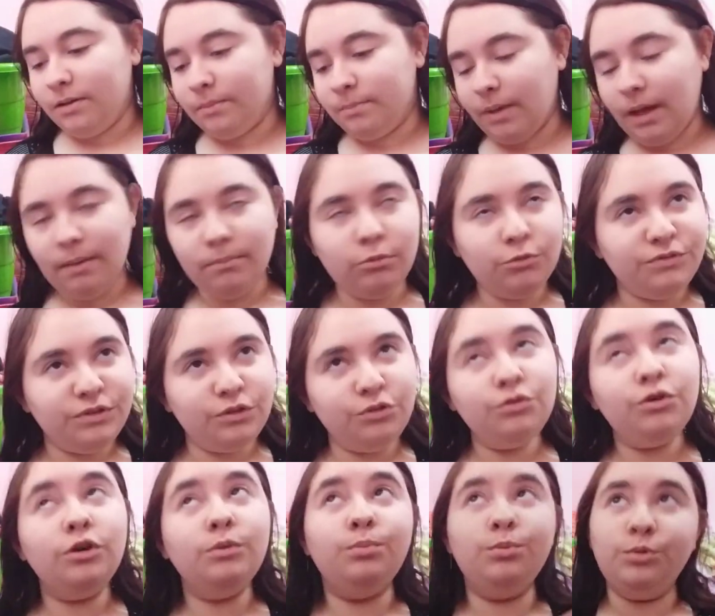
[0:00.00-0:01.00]
Ben bu
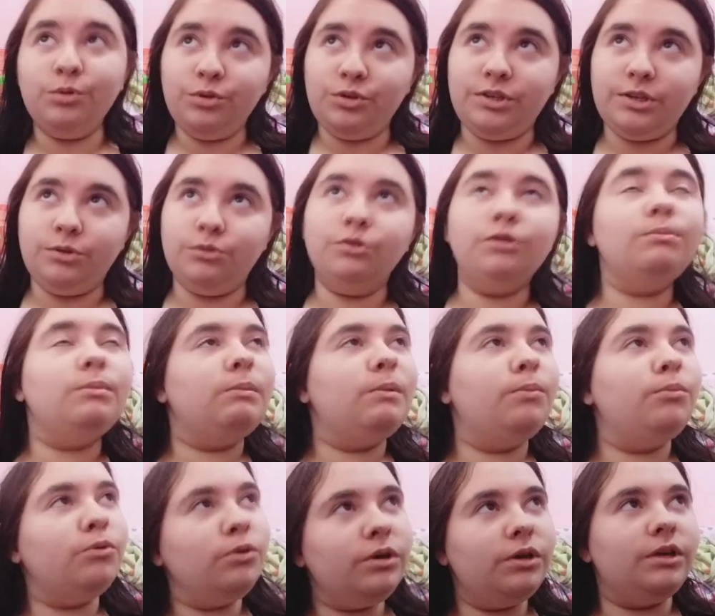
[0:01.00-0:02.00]
videoyu bugün çekiyorum ama
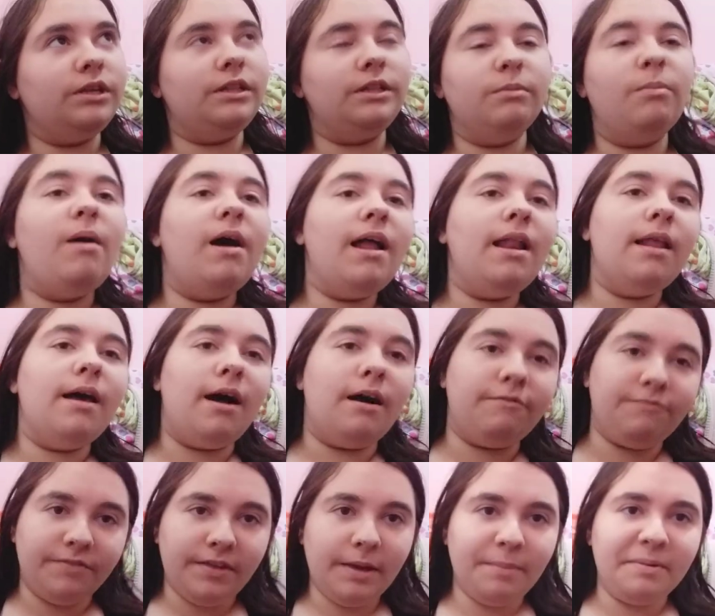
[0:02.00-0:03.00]
büyük ihtimal
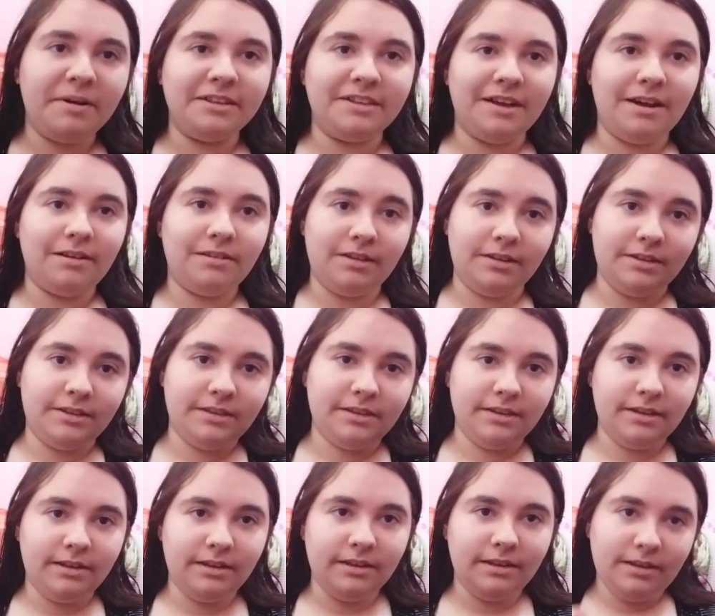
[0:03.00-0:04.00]
haftaya
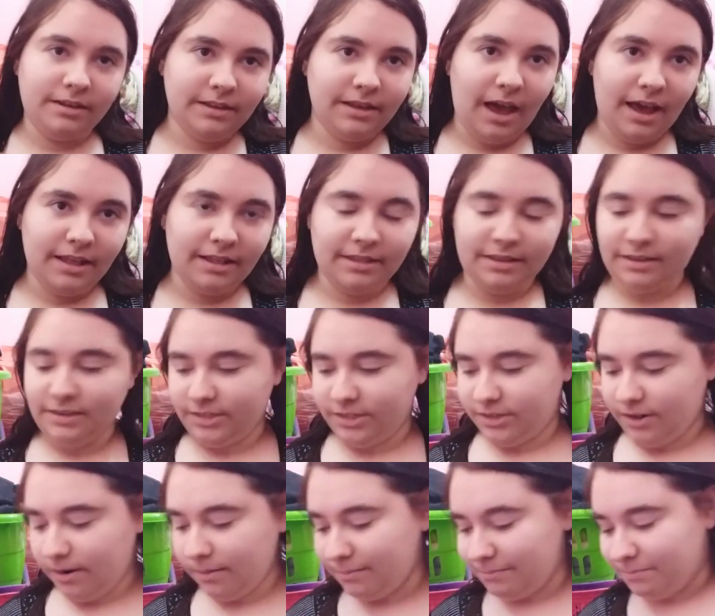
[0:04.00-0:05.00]
pazartesi
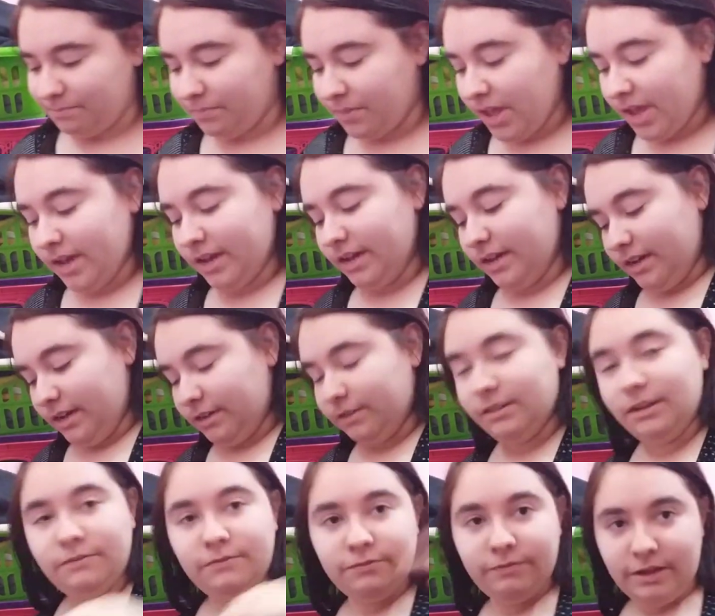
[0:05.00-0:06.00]
yayınlayacağım.
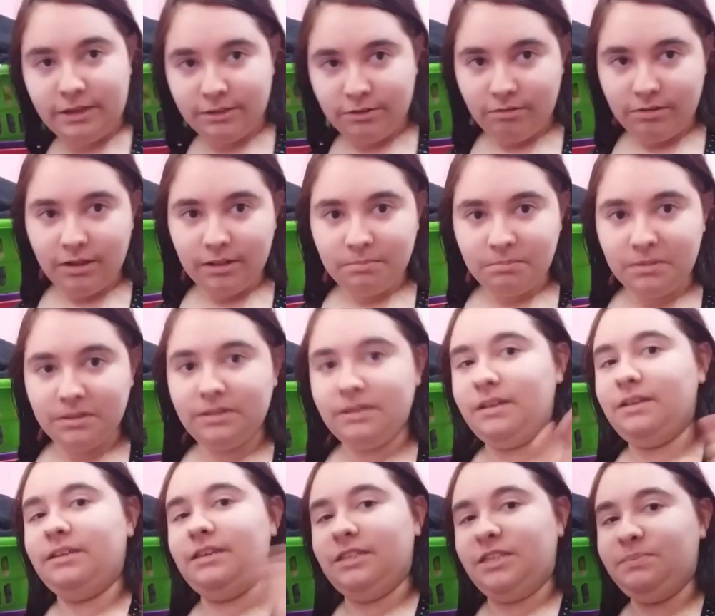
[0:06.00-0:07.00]
Lafı fazla
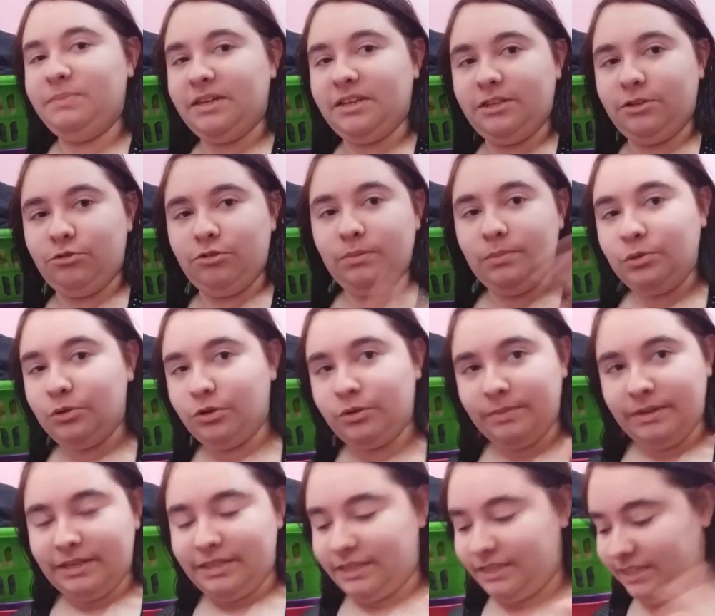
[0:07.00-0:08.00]
uzatmadan geçmek istiyorum çünkü
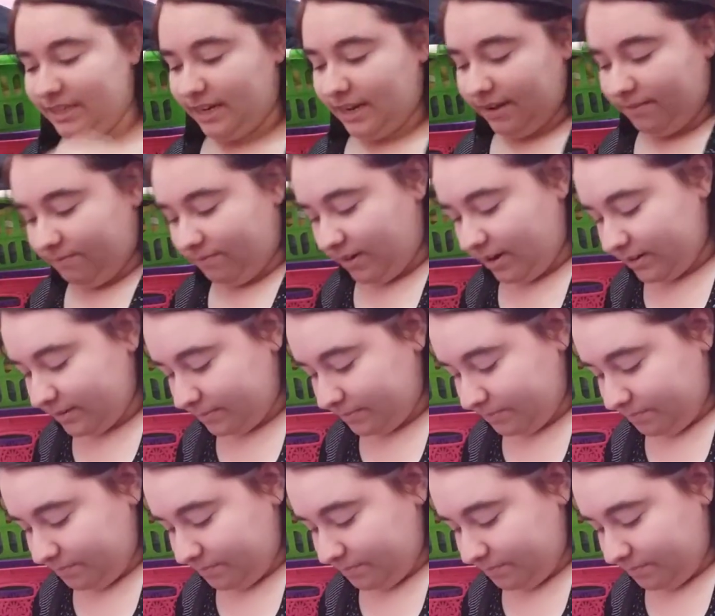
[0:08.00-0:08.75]
biraz acelem var.